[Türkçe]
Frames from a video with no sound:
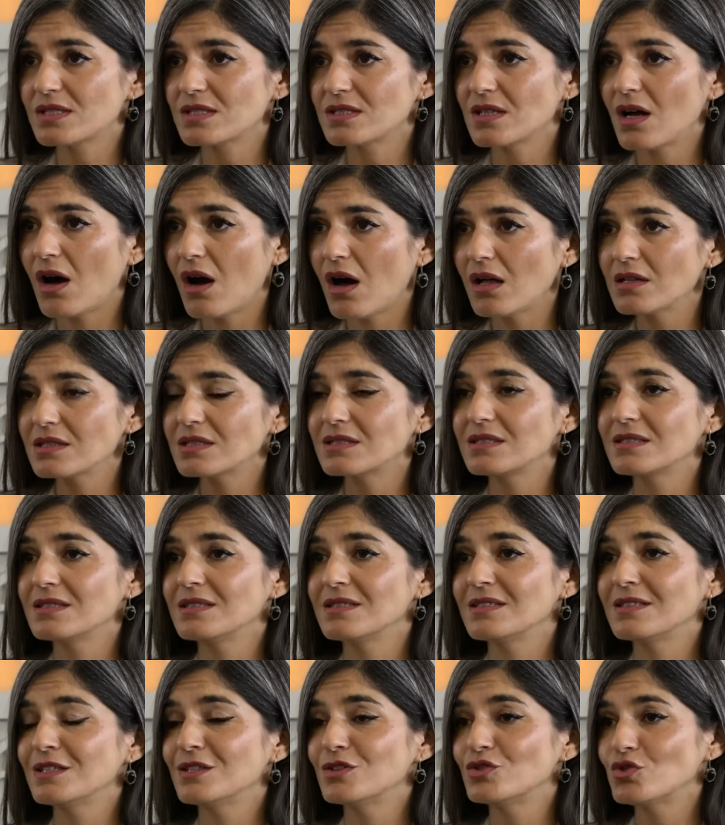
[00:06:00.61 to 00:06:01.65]
Aslında halk
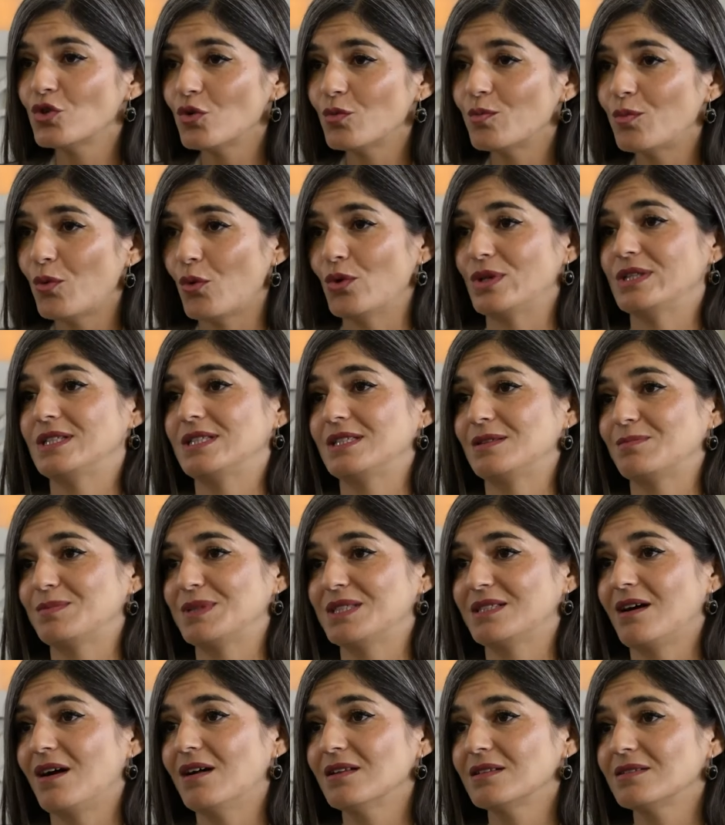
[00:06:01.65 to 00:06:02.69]
çok
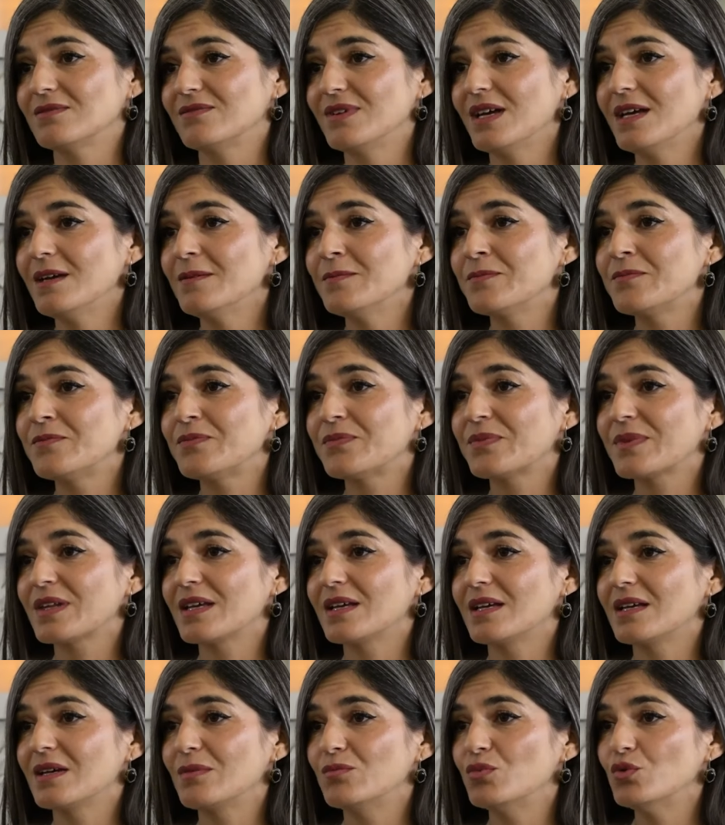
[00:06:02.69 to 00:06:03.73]
politik bir halk ve
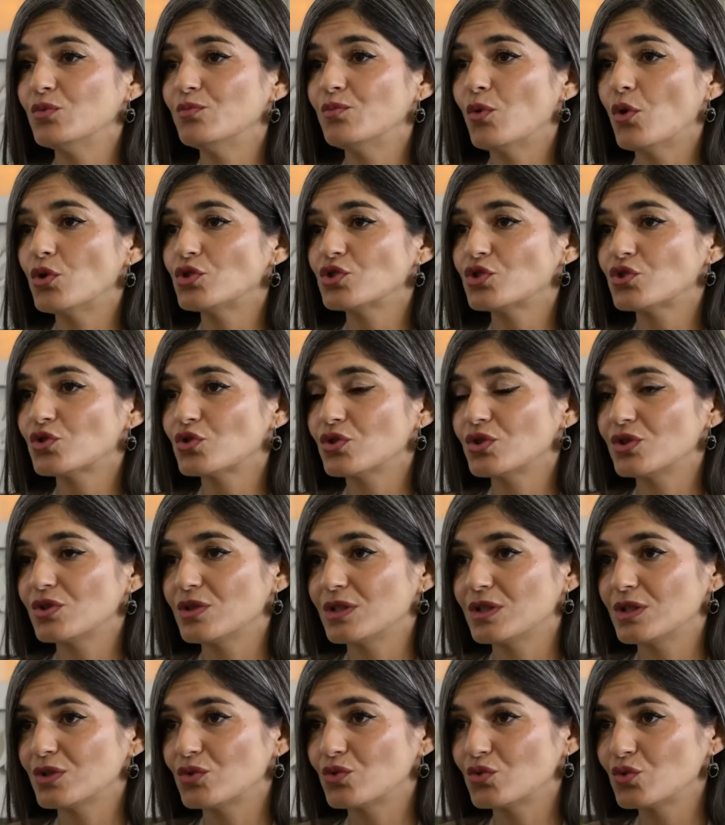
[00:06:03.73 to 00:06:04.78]
ee, bu borç
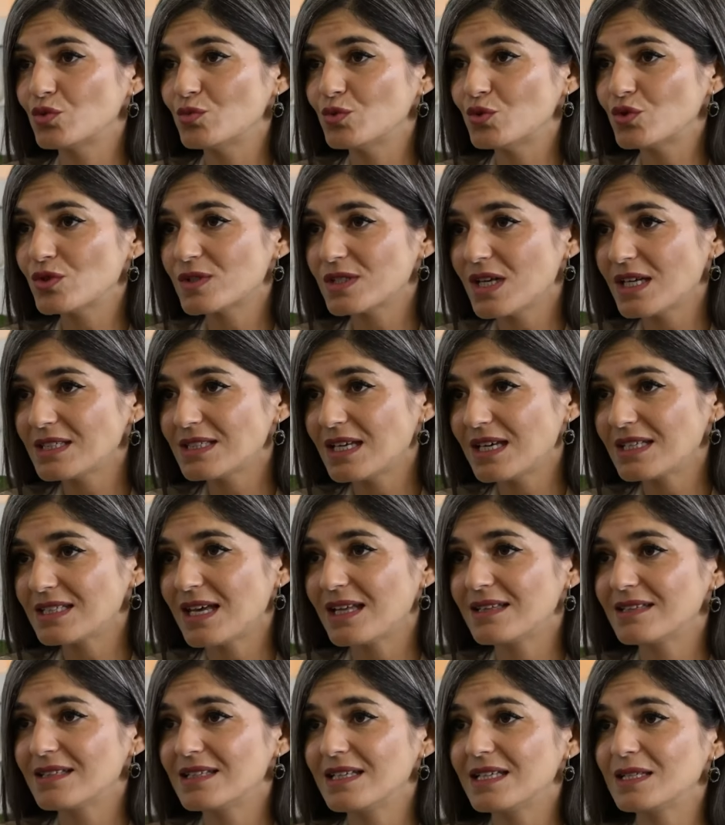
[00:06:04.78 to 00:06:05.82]
e, durumunu zaten
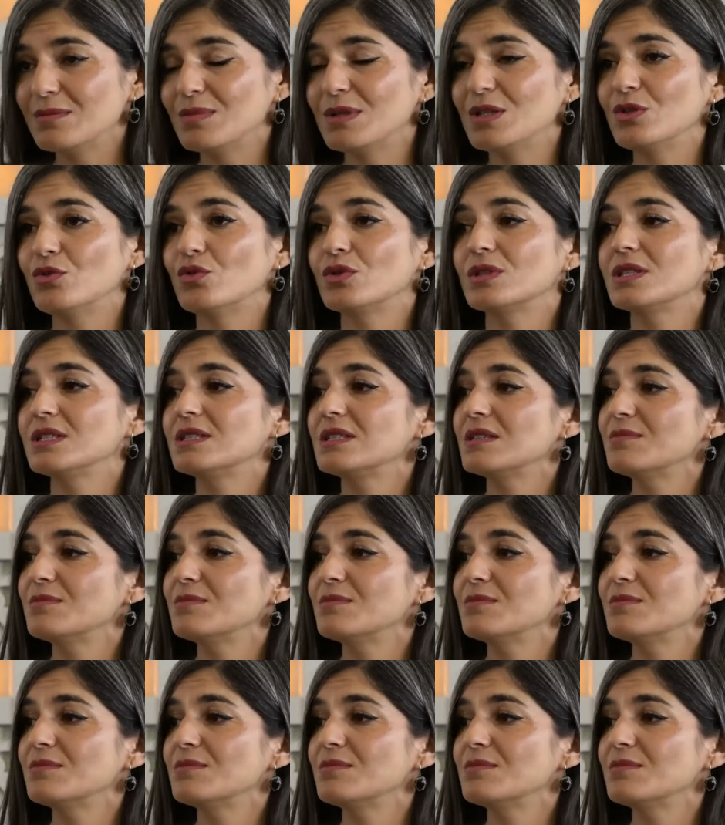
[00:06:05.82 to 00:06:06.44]
kendileri biliyor.